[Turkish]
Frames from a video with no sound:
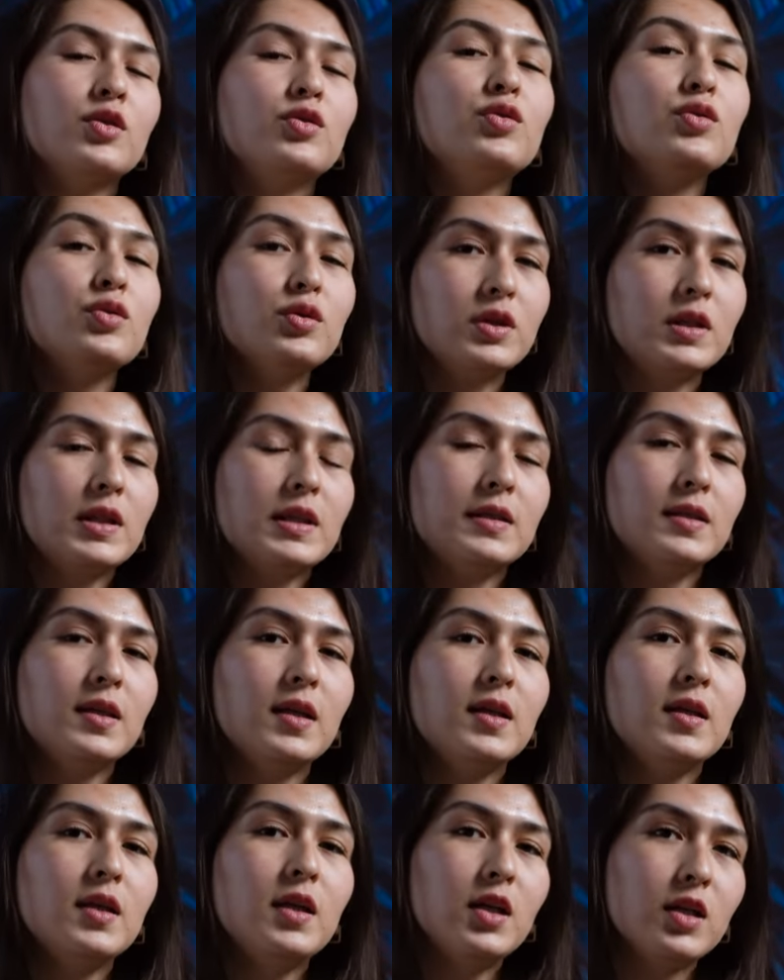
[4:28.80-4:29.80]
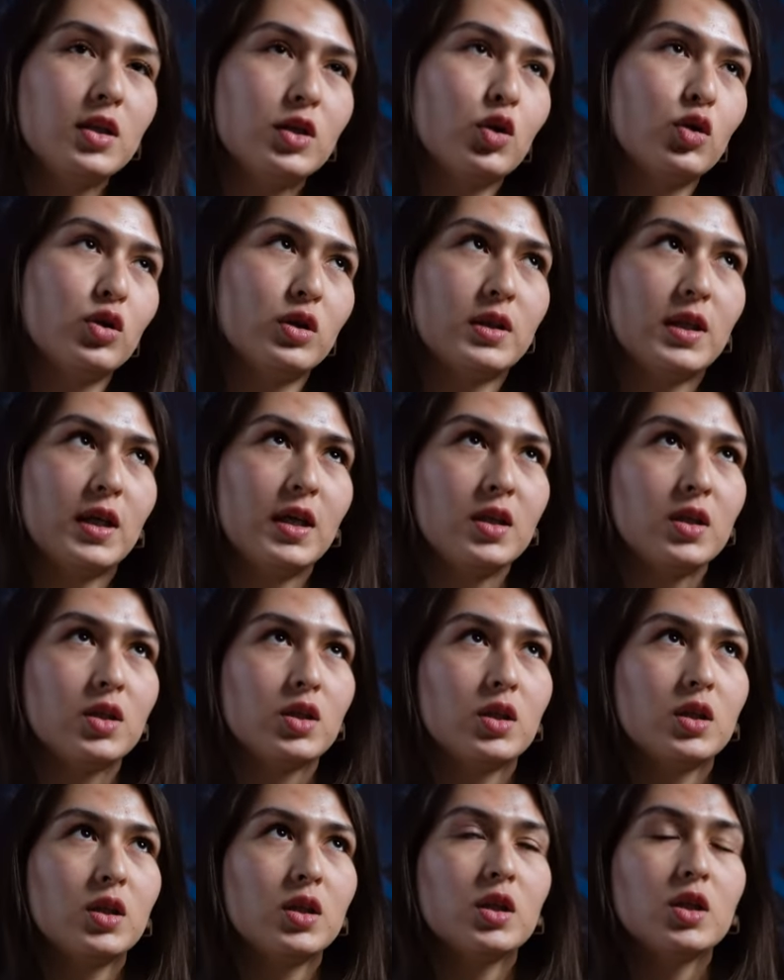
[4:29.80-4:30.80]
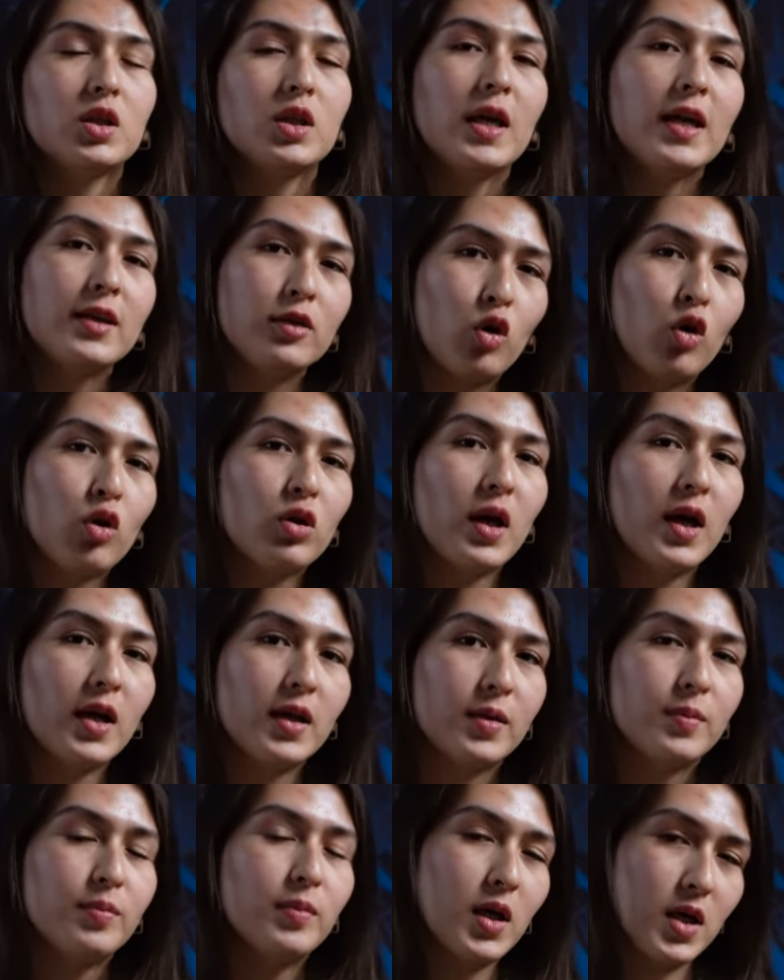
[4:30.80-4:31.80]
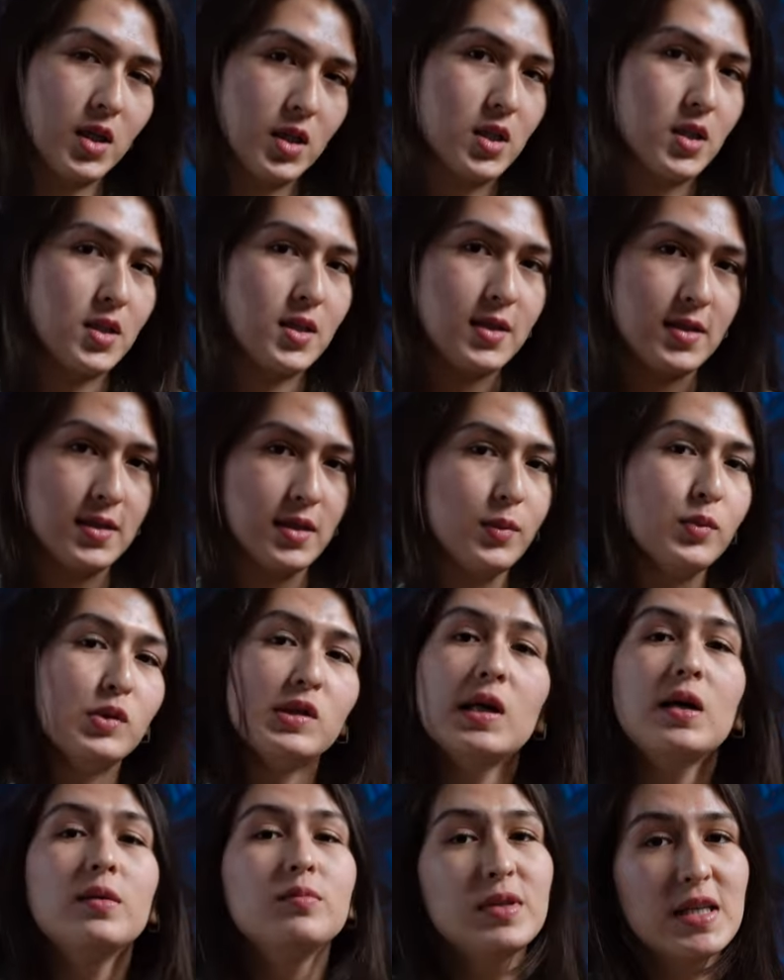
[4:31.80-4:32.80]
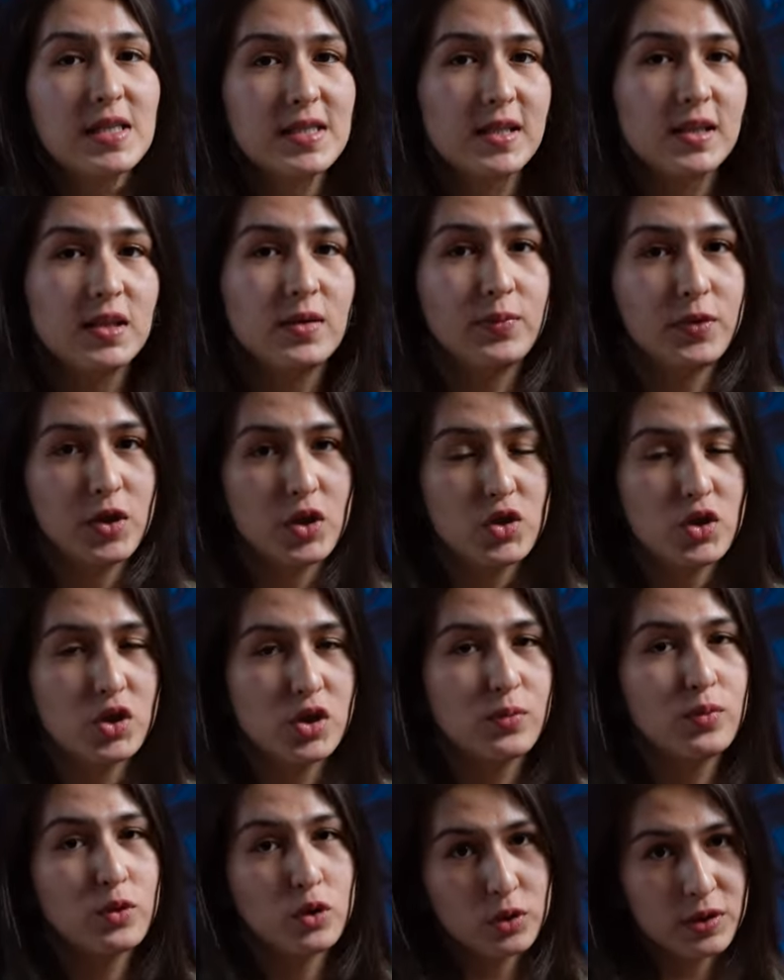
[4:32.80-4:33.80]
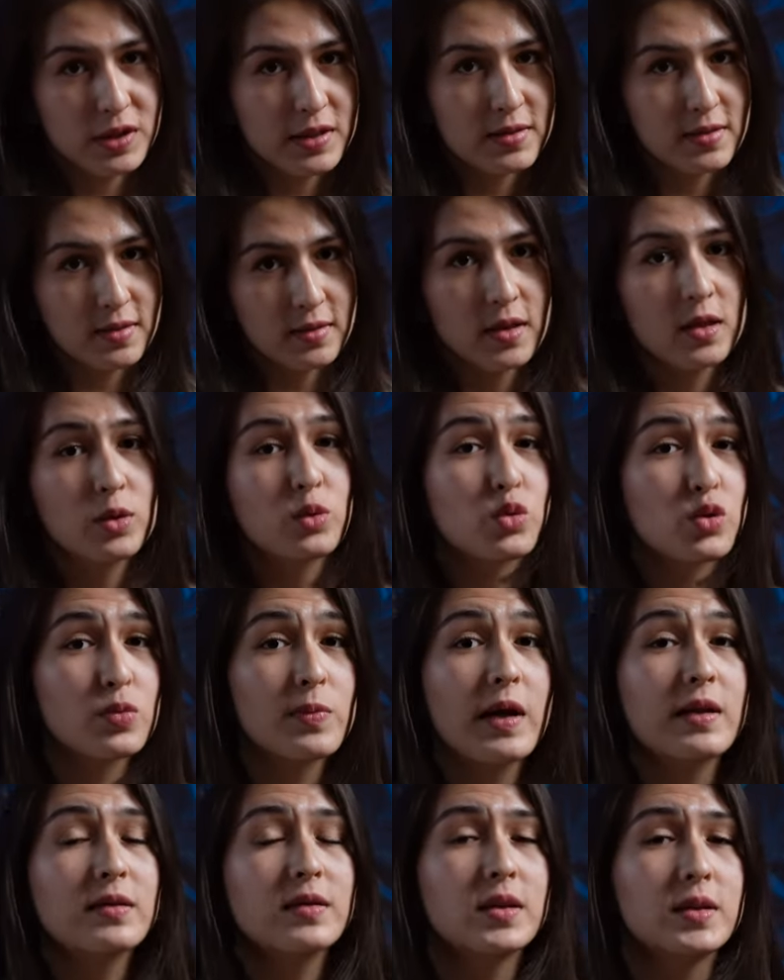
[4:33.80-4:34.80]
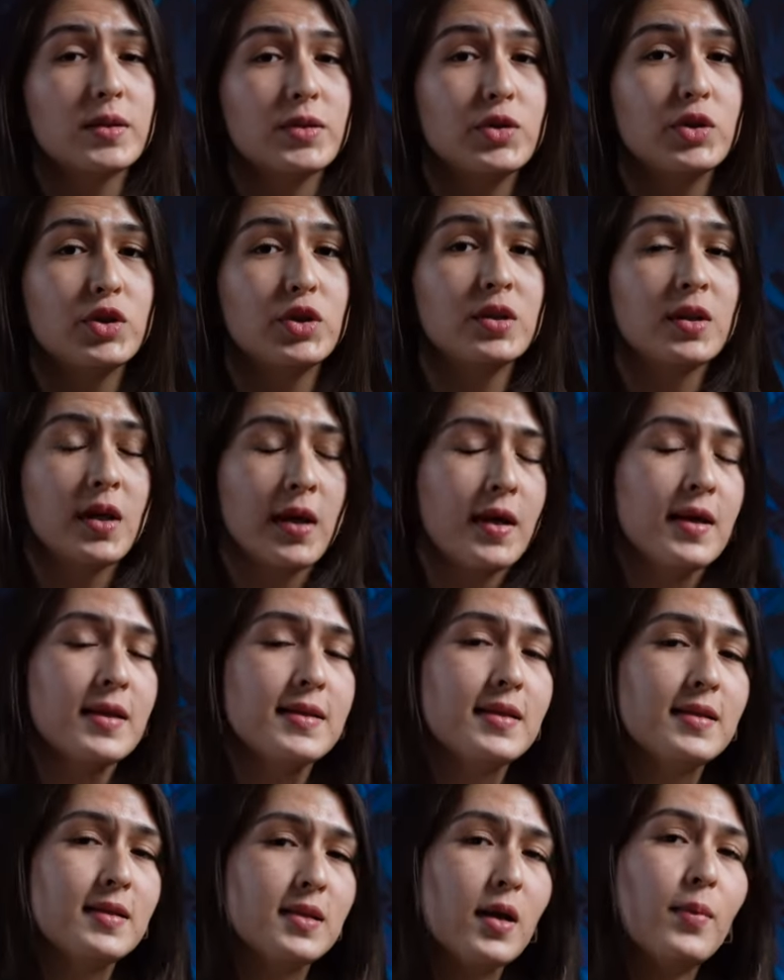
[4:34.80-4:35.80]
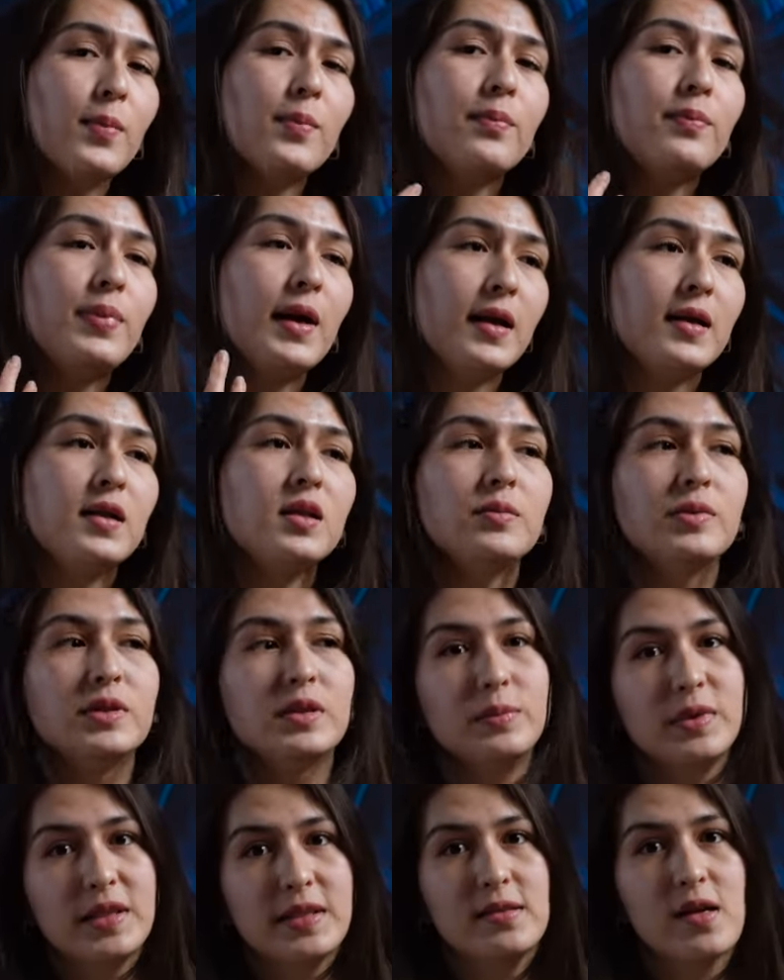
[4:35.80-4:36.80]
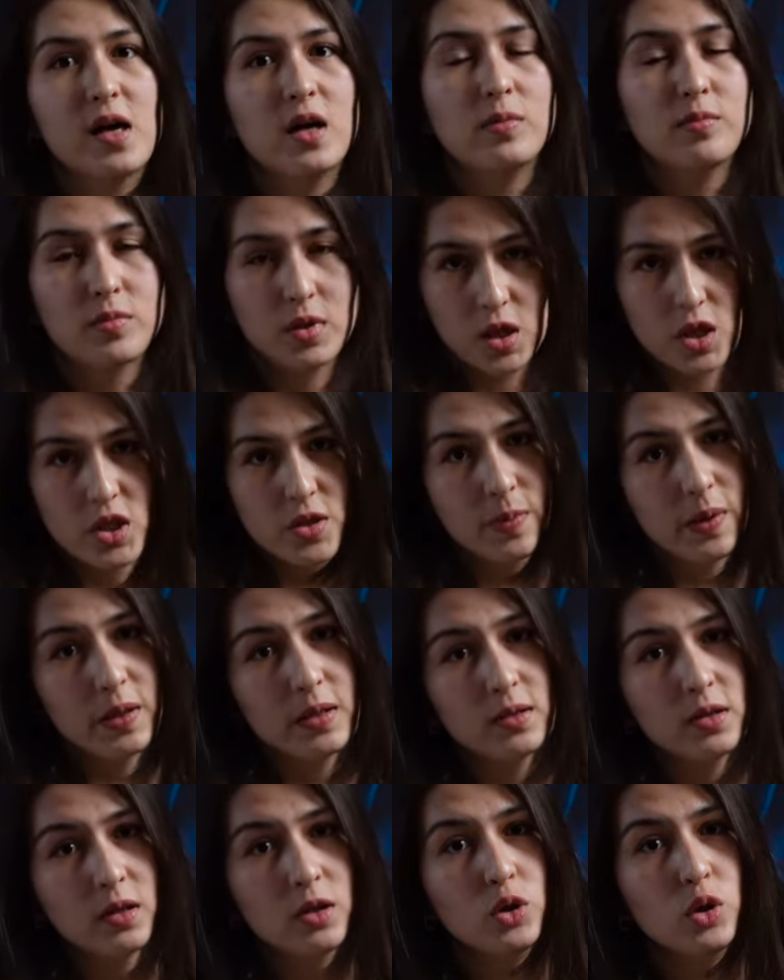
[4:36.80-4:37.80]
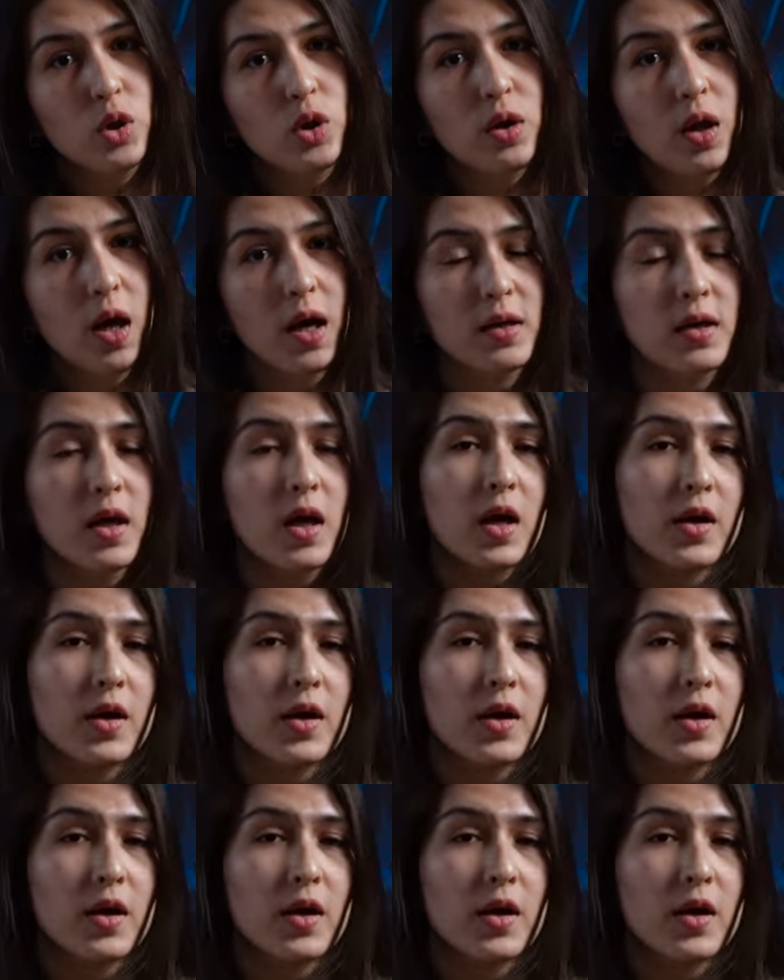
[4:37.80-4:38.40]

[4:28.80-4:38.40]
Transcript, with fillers: Türkiye'de ilk olarak e, en kolay marş sisteminden bahsedip geçeyim protest uzmanları için. Size belli bir miktar maaş belirliyorlar